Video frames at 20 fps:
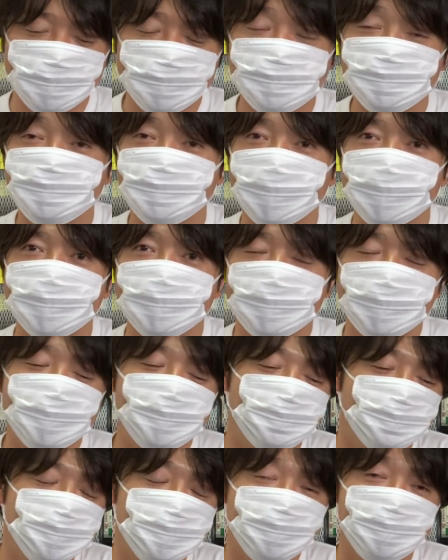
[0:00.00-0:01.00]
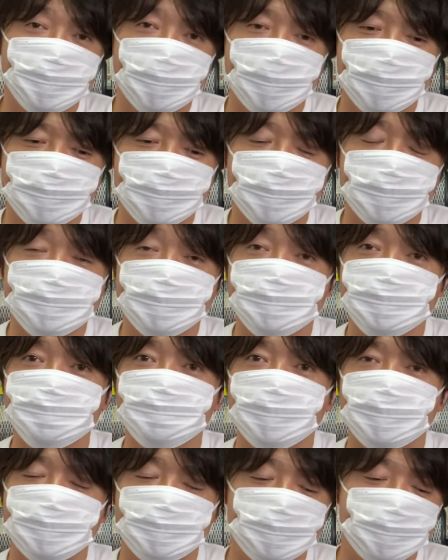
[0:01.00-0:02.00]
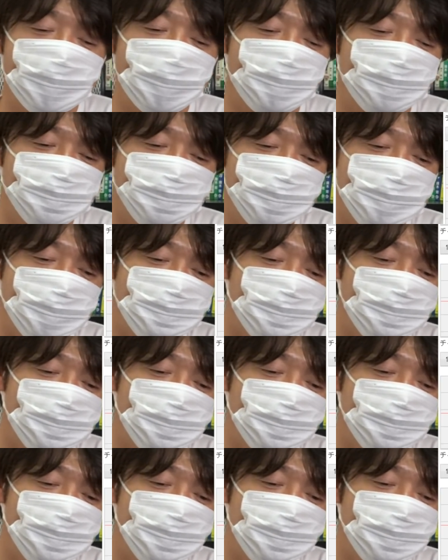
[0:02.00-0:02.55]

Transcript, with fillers: まあ、それをね、えー、面白いと判断した人は研究し